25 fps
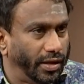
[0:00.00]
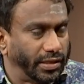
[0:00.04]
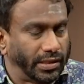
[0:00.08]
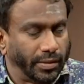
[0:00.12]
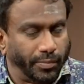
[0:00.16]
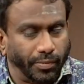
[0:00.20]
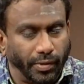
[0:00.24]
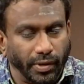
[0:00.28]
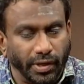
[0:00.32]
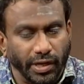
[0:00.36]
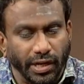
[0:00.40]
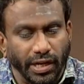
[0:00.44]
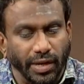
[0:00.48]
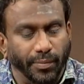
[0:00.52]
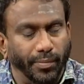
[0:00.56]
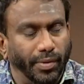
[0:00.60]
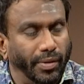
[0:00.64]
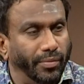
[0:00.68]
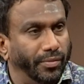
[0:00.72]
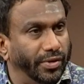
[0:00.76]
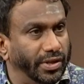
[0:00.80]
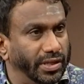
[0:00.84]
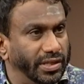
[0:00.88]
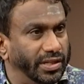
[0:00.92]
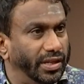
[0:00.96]
ஆசைப்பட்டு
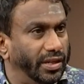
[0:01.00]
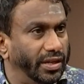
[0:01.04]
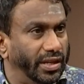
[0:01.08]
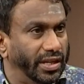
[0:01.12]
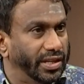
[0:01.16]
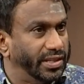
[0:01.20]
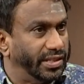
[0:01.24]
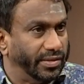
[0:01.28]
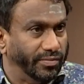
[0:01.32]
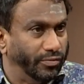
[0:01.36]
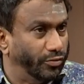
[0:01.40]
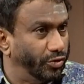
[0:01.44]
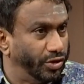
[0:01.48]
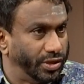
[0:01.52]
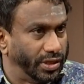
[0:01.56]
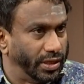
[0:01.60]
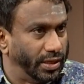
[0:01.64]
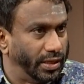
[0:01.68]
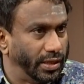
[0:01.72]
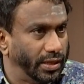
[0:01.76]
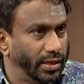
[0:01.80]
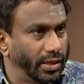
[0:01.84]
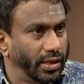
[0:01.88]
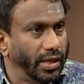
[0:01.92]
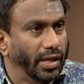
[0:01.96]
டிப்ளமோ இன் ஜேர்னலிசம்
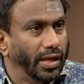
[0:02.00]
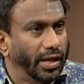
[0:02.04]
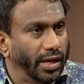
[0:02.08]
முடித்தேன்